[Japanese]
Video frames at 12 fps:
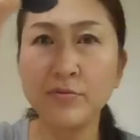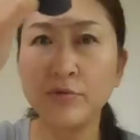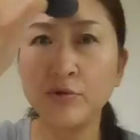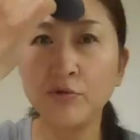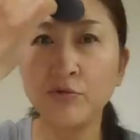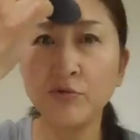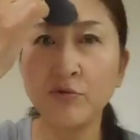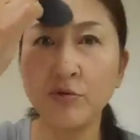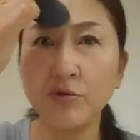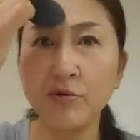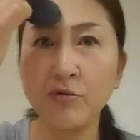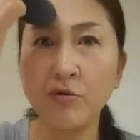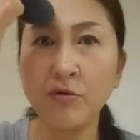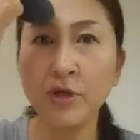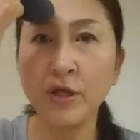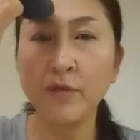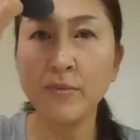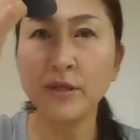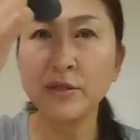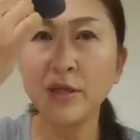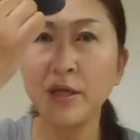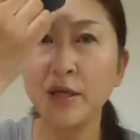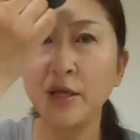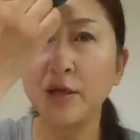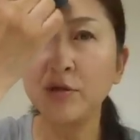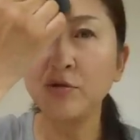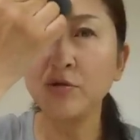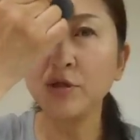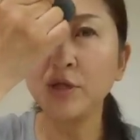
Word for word: ちょんと横に入れますねそし